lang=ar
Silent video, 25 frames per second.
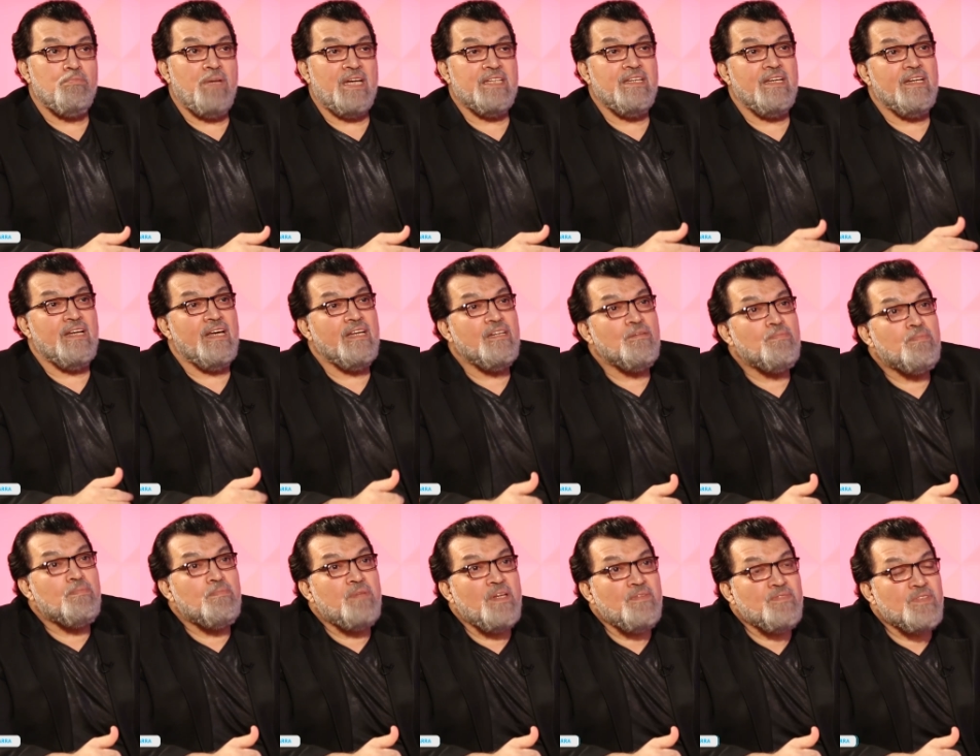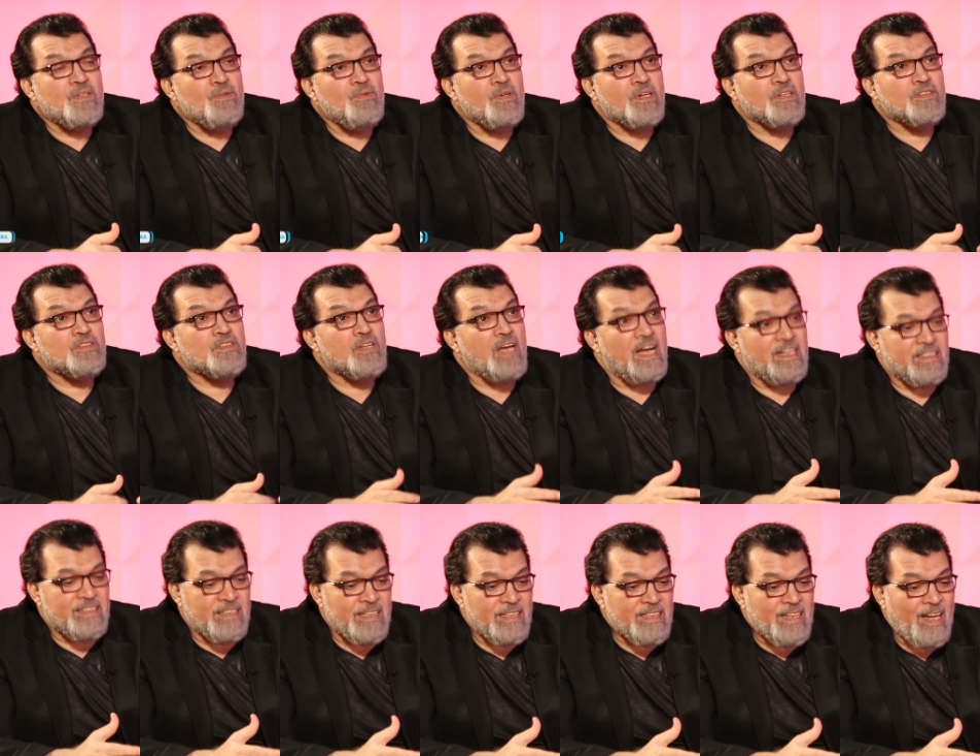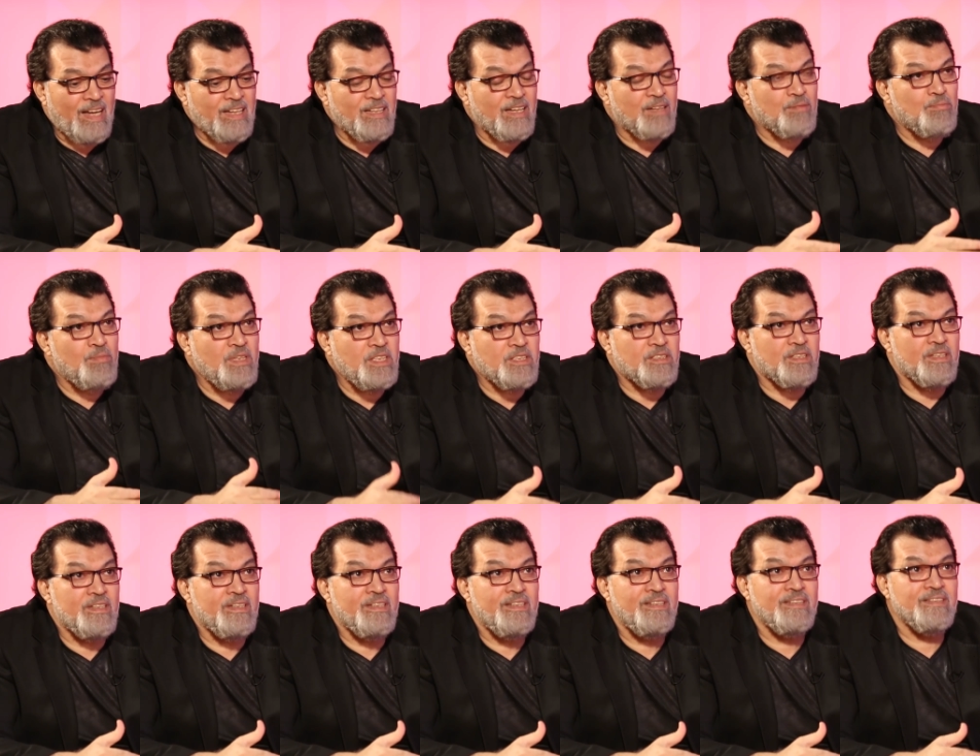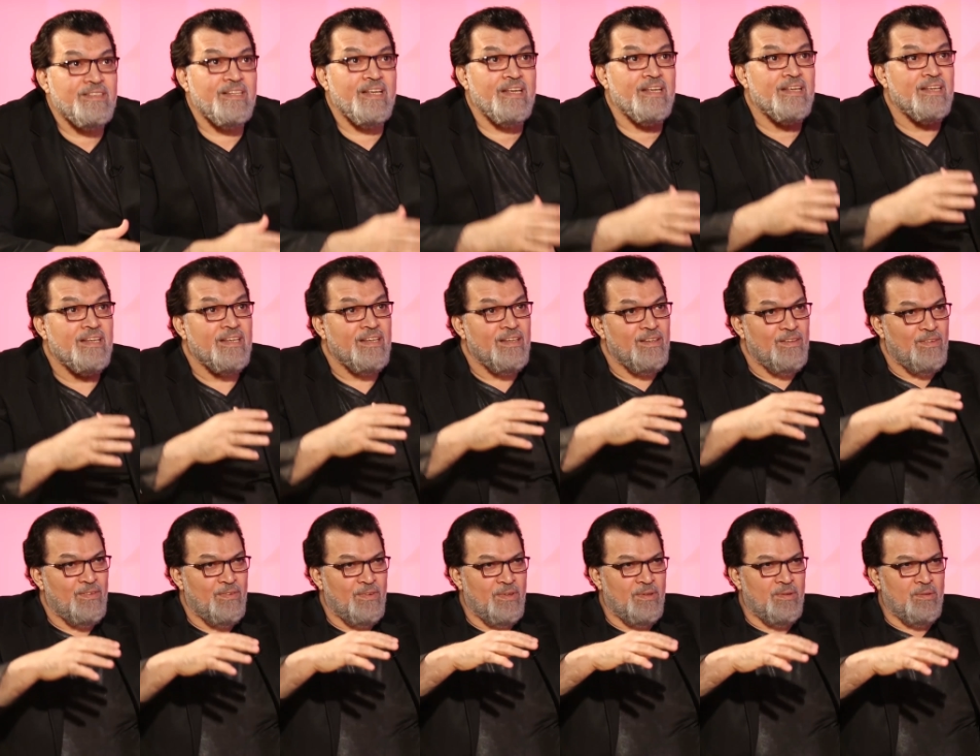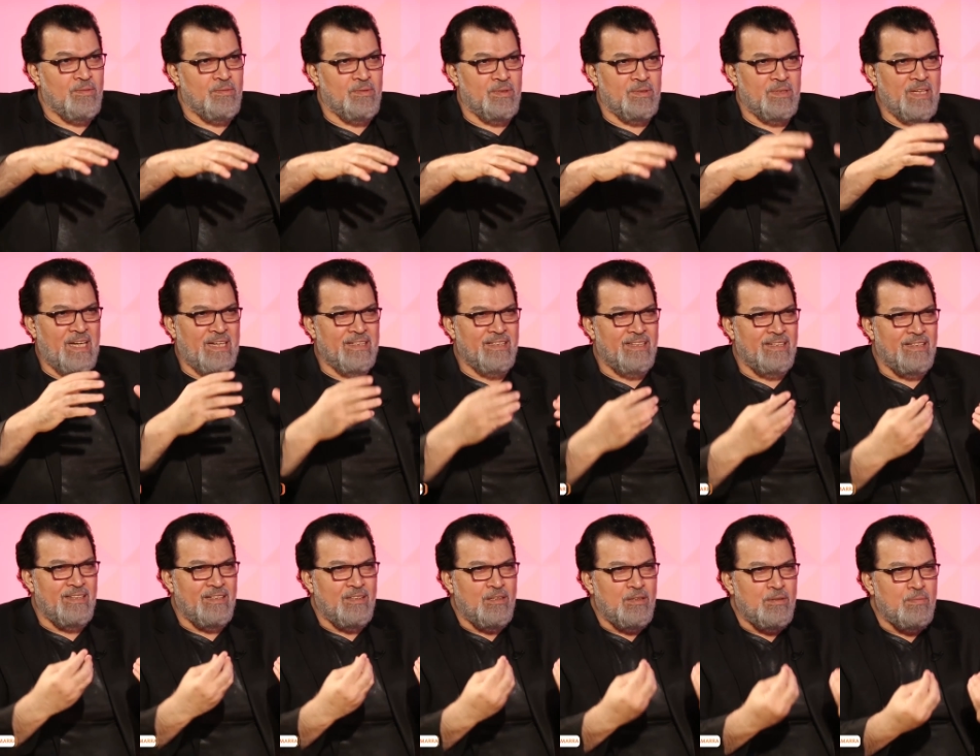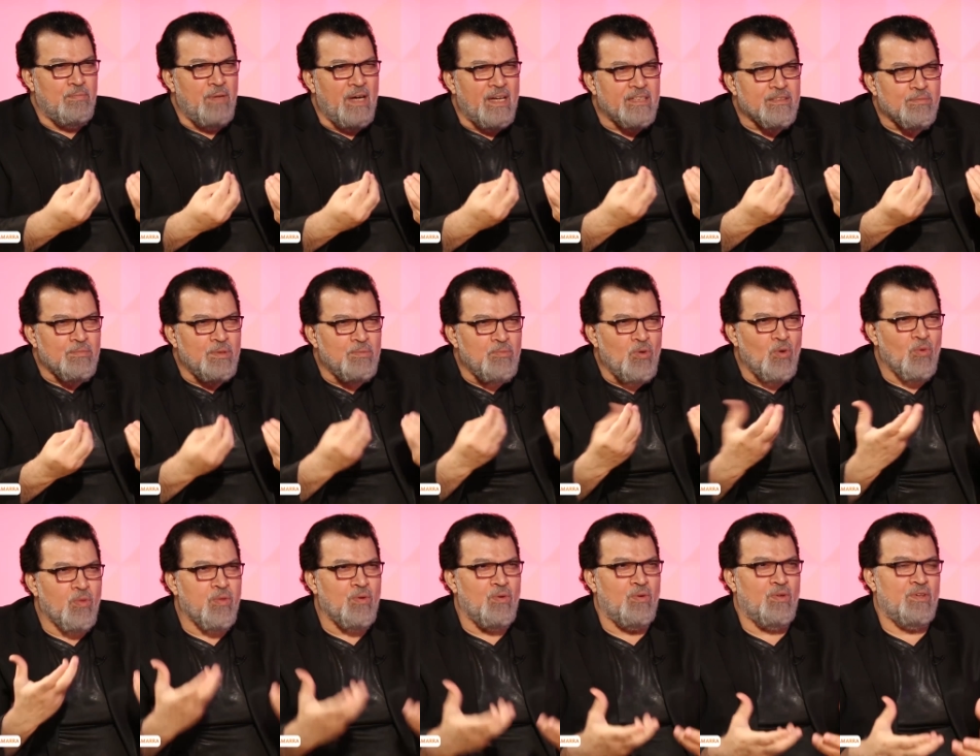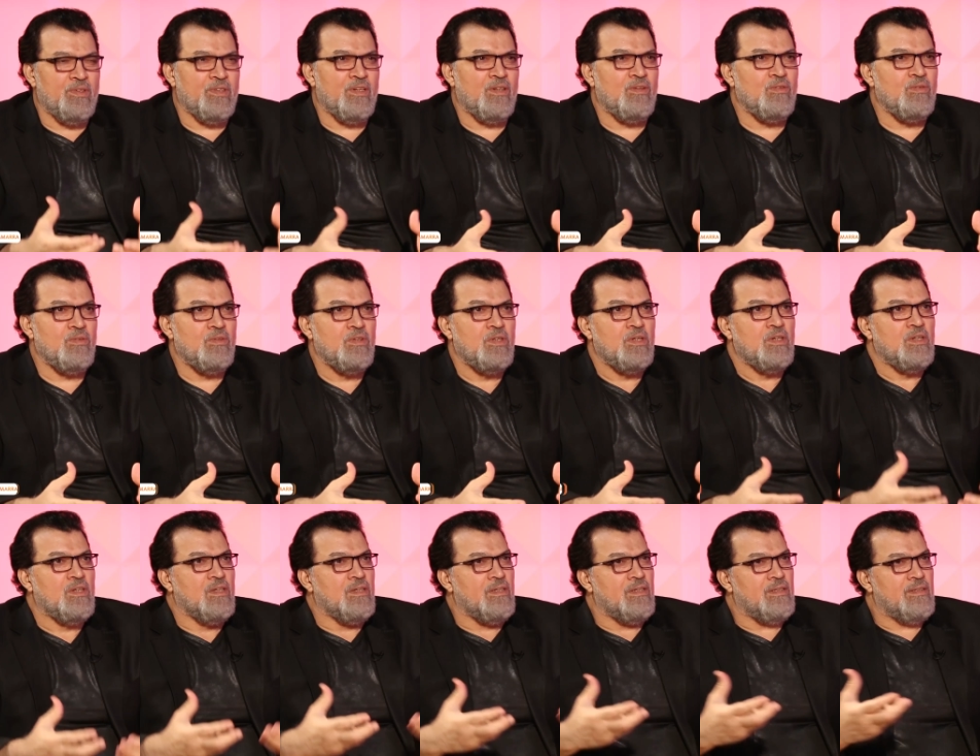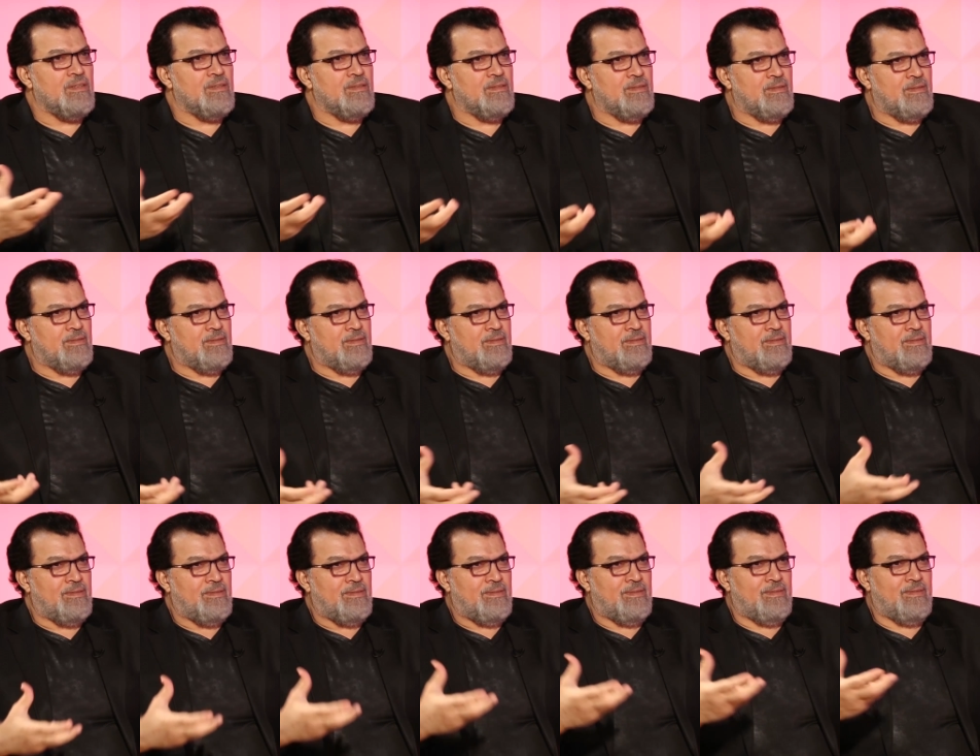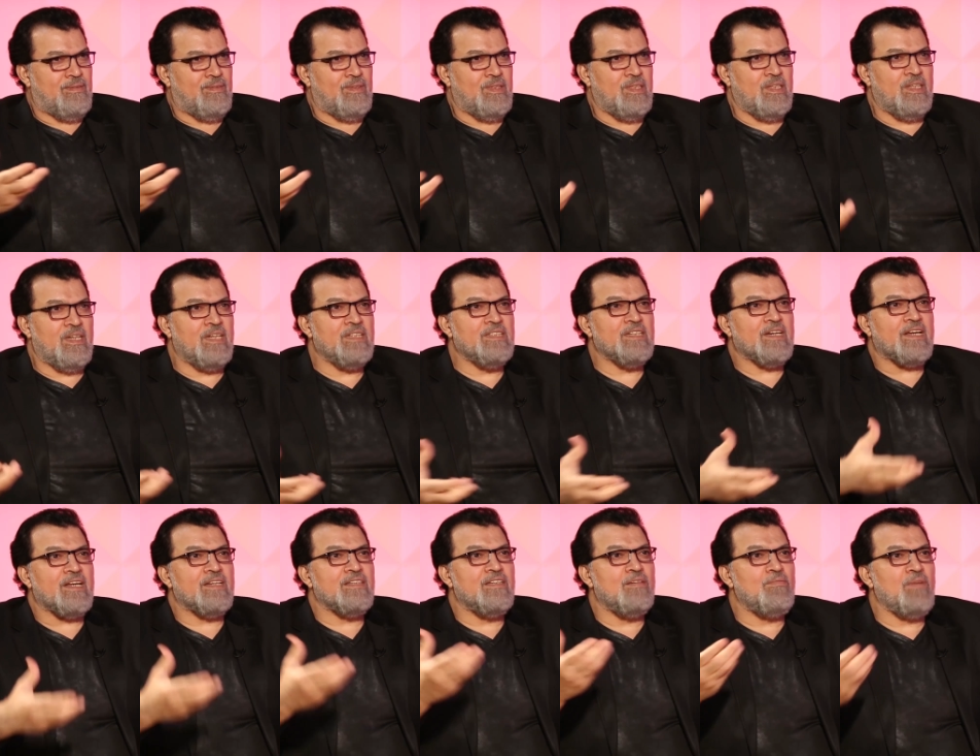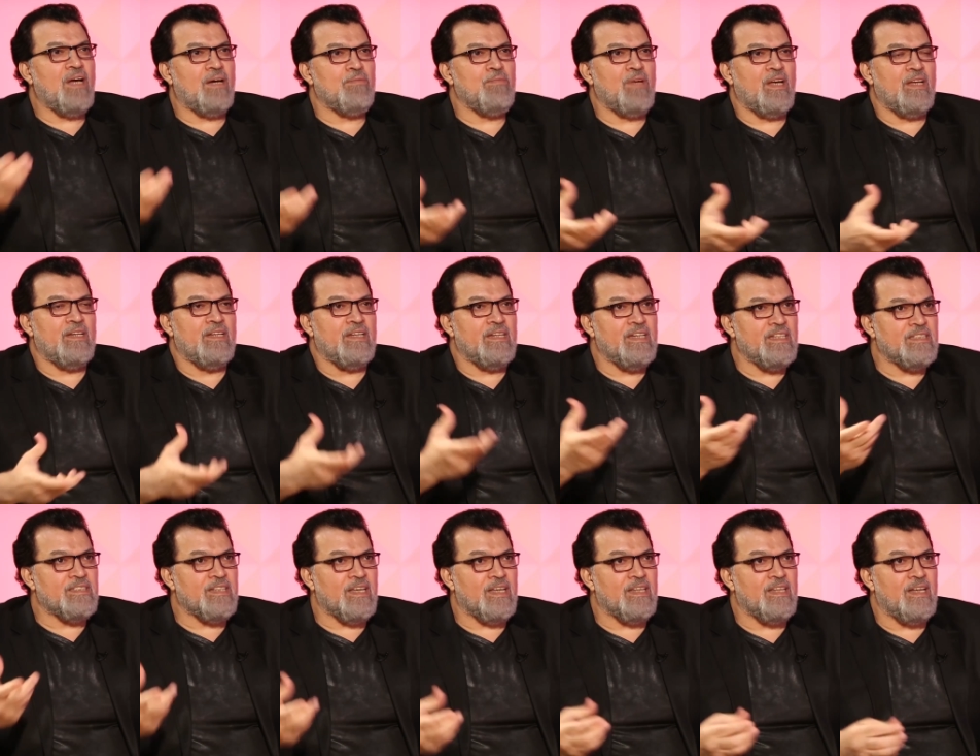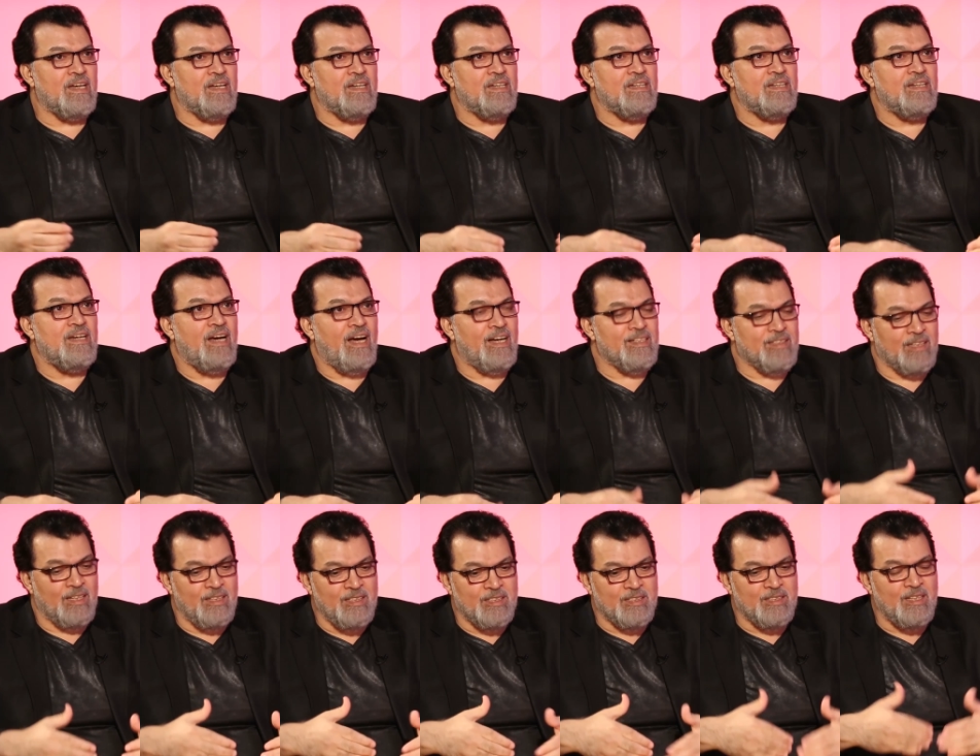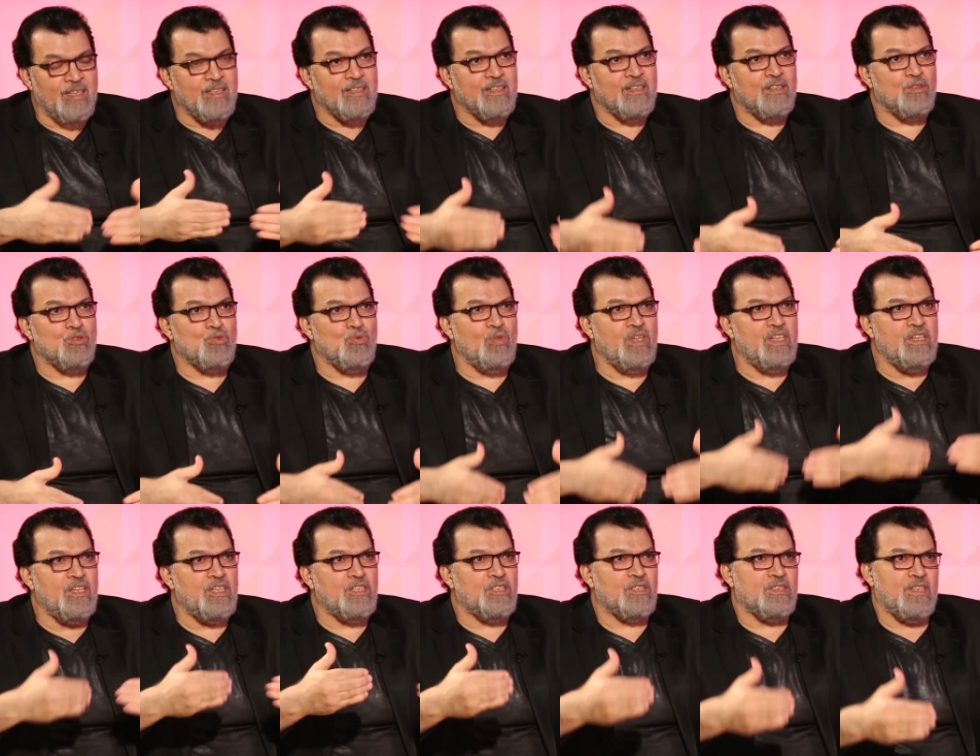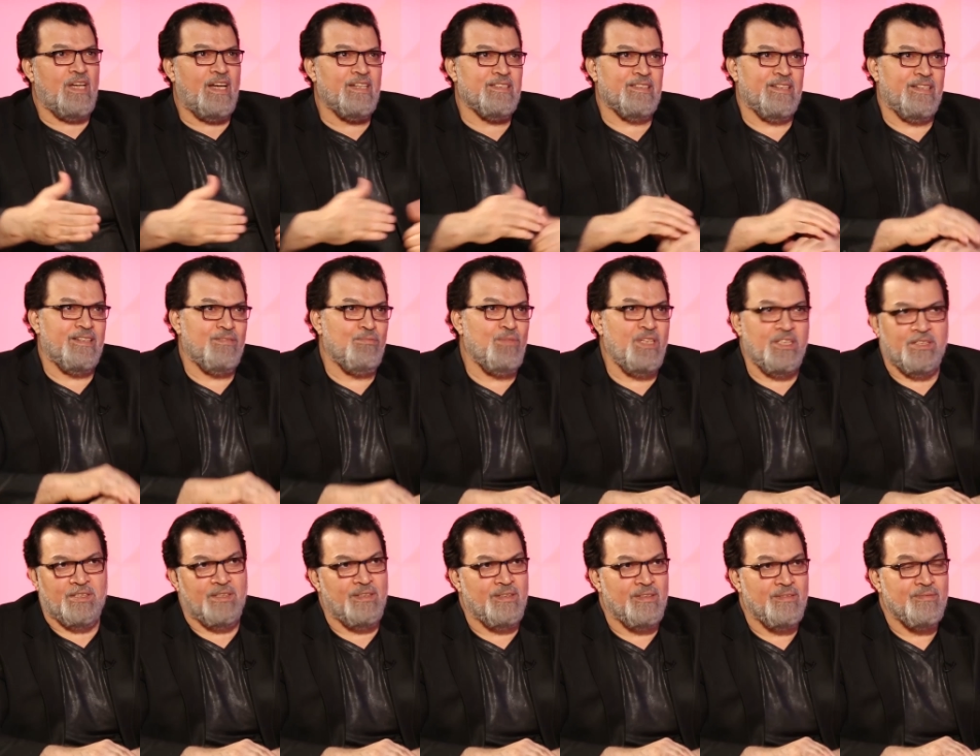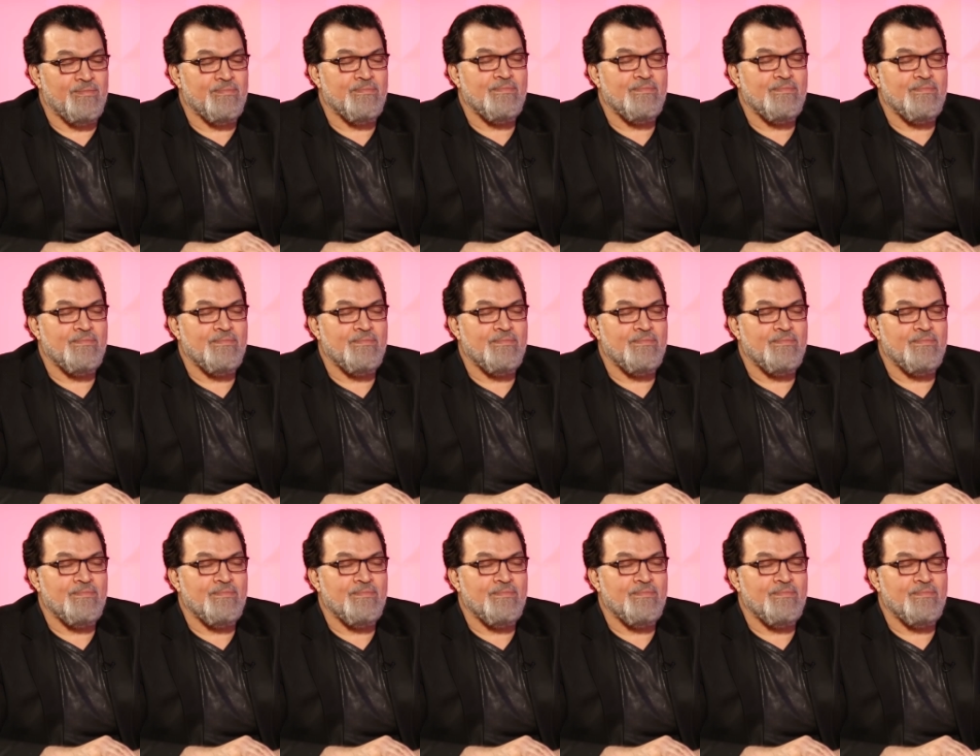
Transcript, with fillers: بعدين انا بنفس الوقت حسيت محسن عنده آه، يعني احباط من موضوع انه آه، يريد يقدم اعمال يريد كذا حتى نستذكر شويه نشط حسن محسن